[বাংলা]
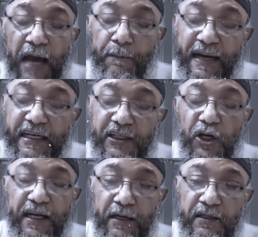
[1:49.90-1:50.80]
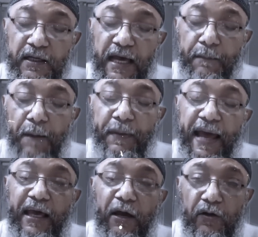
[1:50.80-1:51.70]
আর বাকি ছটার ব্যাপারে
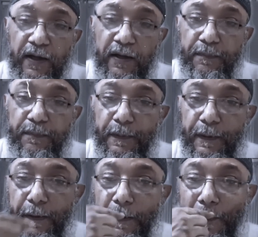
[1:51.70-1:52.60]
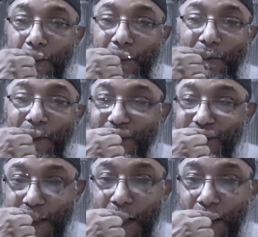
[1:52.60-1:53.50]
একই কথা
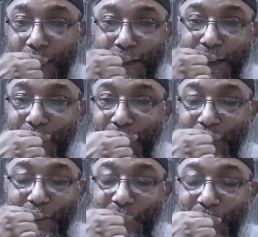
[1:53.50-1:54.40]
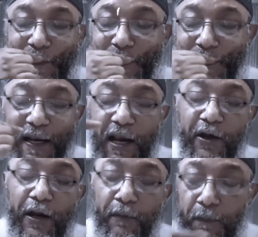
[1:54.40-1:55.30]
স্ত্রীলিঙ্গ আছে
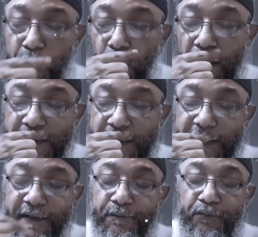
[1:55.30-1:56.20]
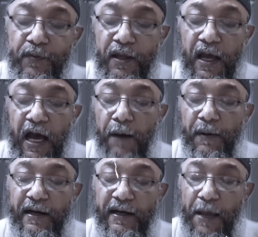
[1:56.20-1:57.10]
স্ত্রীলিঙ্গের আবার প্লুরাল আছে
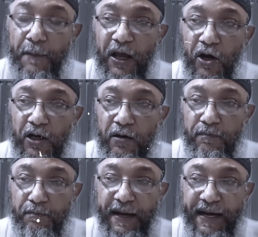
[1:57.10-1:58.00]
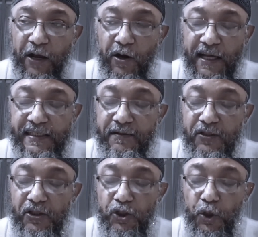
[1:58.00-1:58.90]
আবার ডেমিগড পেটিগড আছে
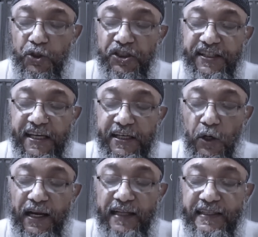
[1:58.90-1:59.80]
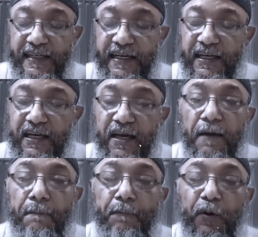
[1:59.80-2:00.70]
ছোট জি দিয়ে যখন লিখতেছেন
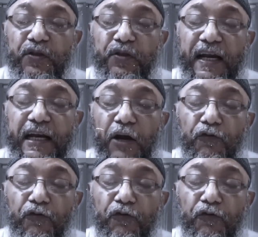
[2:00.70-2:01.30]
প্রত্যেকটা